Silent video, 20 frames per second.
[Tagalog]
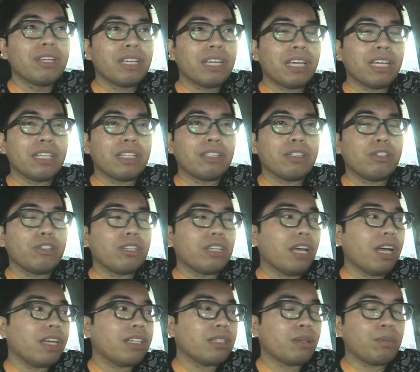and yun
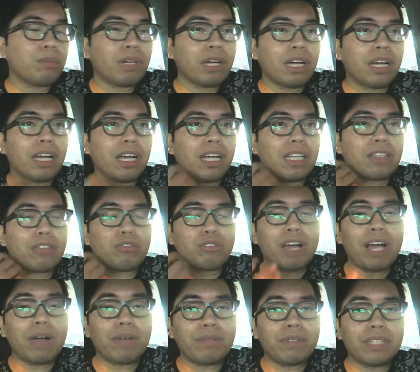nga sa mga
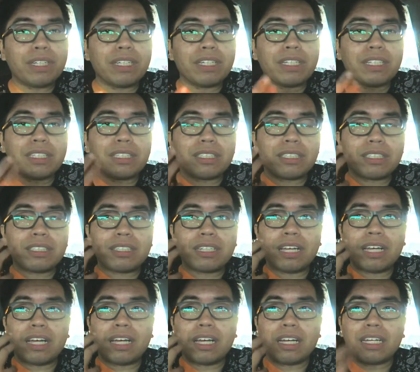travels
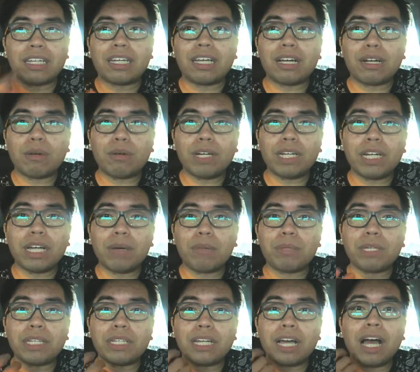na ginagawa
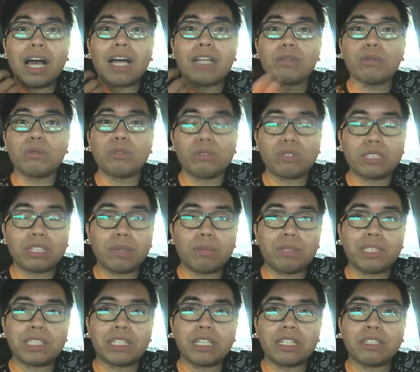namin nakakatulong sa
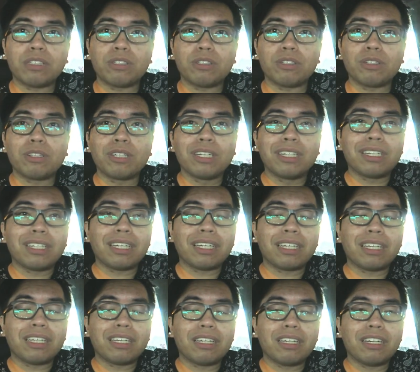iba sa inyo
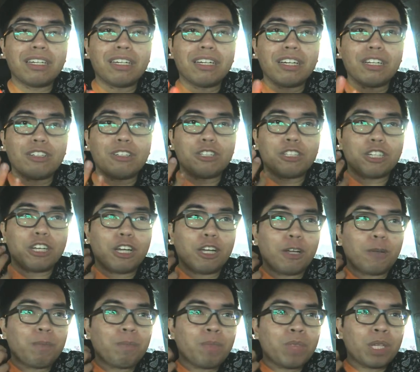nagiging ano siya
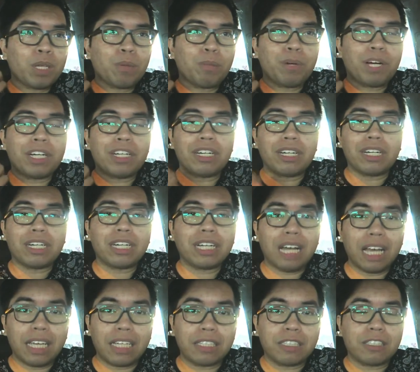parang
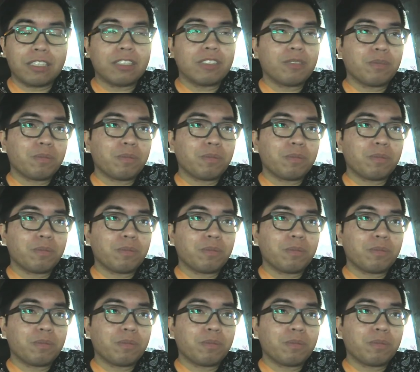guide